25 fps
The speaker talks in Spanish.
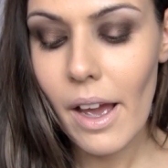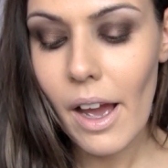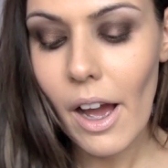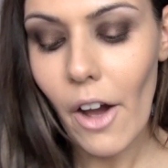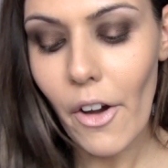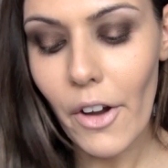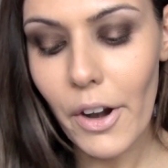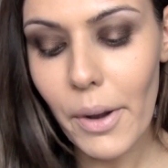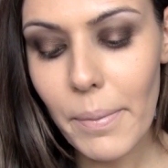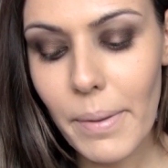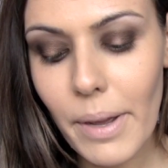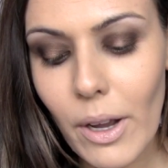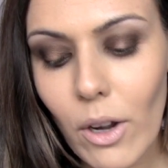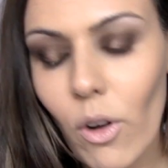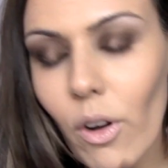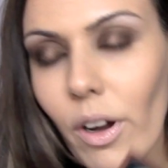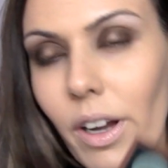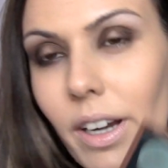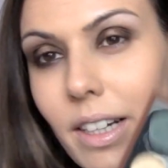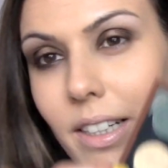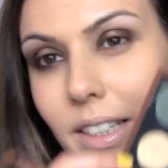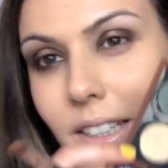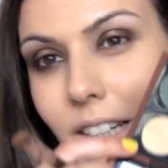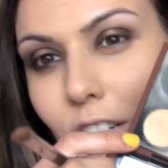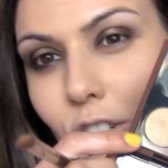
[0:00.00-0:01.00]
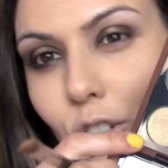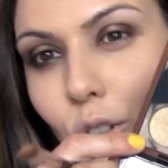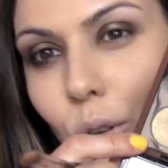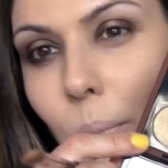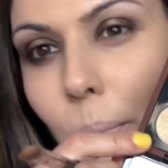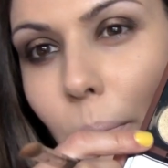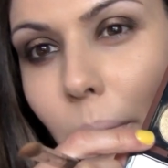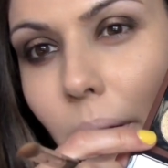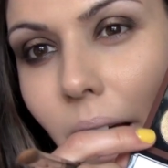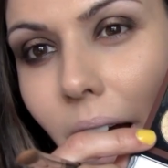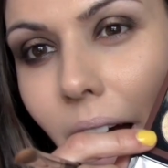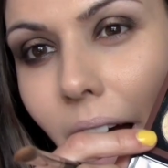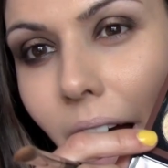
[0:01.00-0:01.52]
Ahora voy a coger esta
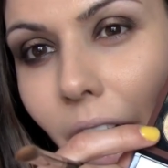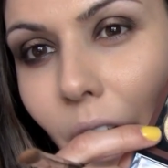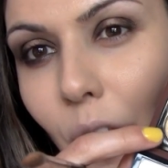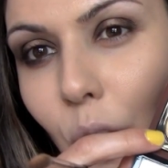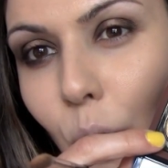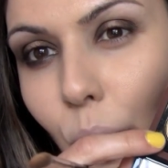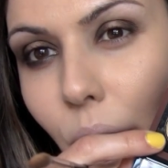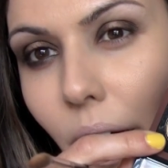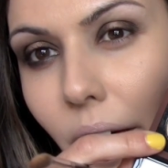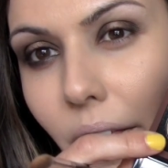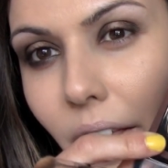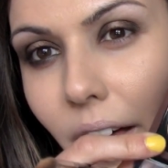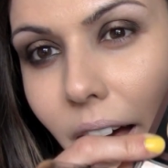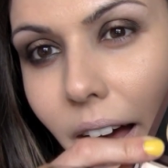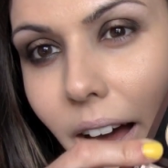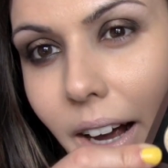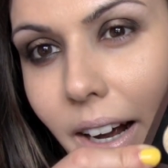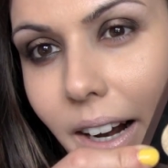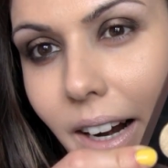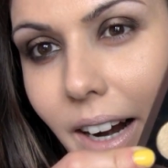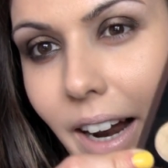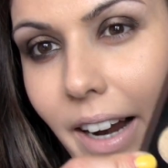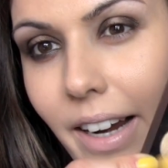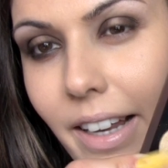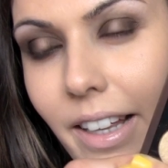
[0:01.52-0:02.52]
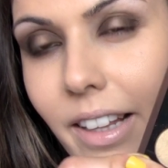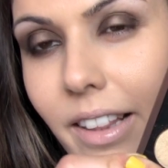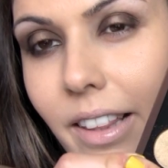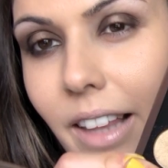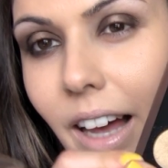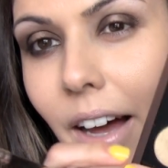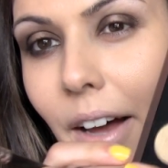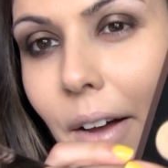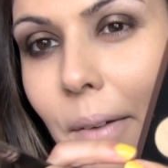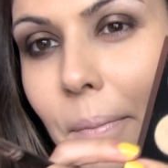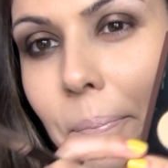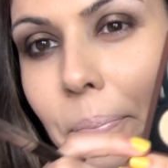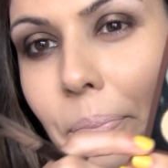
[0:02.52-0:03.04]
sombra dorada
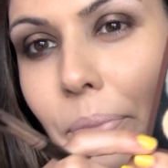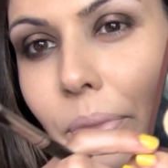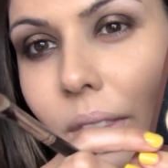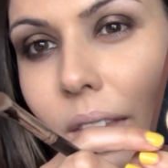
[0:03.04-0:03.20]
clarita